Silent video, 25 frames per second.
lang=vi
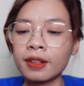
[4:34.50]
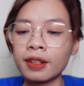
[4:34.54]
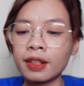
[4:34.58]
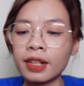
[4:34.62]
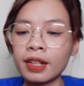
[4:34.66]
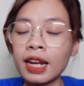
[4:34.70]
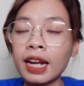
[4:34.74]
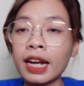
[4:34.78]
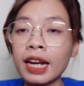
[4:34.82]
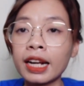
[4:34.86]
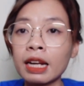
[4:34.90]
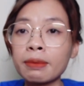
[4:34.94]

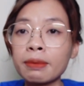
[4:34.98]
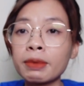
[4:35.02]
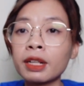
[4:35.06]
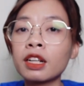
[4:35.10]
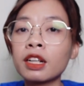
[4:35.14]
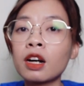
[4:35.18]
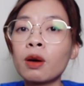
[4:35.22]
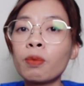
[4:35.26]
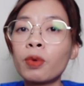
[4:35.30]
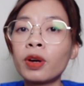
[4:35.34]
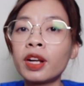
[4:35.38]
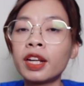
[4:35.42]
Đây là cái mật
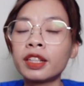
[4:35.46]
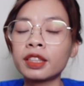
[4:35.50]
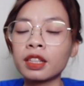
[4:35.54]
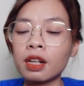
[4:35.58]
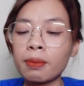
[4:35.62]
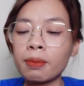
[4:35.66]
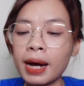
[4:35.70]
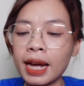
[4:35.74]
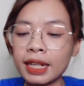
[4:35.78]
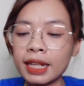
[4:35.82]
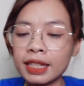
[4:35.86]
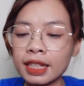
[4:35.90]
khẩu một lần
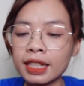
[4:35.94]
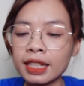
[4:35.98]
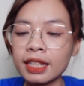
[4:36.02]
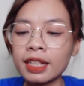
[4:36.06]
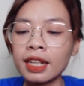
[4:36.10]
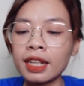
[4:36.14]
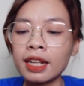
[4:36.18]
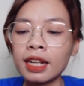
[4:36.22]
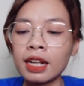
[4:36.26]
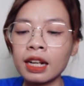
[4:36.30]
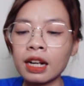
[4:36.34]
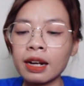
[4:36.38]
các bạn nhé.
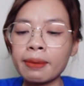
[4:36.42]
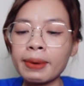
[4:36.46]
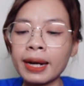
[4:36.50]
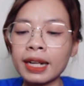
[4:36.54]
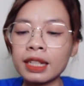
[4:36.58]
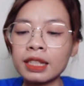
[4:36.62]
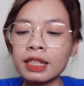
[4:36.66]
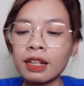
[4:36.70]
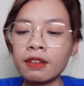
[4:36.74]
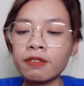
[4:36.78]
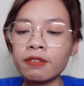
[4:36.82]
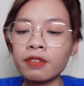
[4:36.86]
Các
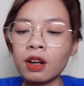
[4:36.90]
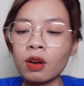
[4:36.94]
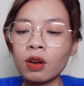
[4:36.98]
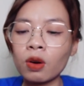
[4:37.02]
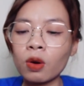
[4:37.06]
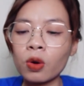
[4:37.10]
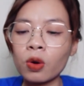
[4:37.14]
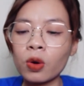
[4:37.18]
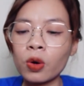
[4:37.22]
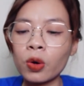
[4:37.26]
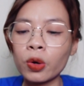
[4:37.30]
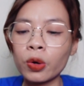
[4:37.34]
bạn nhấn vào
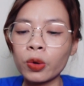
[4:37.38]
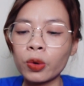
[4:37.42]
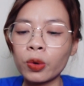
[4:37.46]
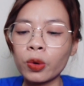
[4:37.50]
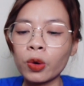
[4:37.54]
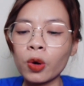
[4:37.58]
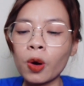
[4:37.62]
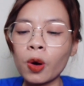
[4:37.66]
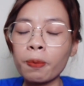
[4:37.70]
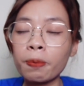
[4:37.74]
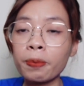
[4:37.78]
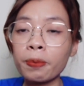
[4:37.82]
cô độ
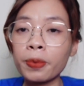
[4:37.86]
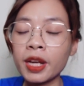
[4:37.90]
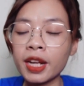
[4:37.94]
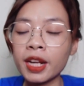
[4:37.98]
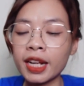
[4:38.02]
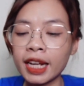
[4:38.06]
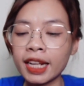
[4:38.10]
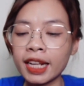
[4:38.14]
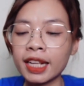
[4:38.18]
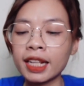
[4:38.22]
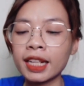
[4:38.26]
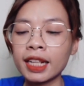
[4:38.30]
copy
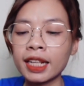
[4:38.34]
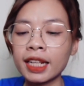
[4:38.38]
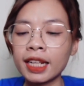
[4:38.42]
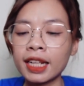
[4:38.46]
này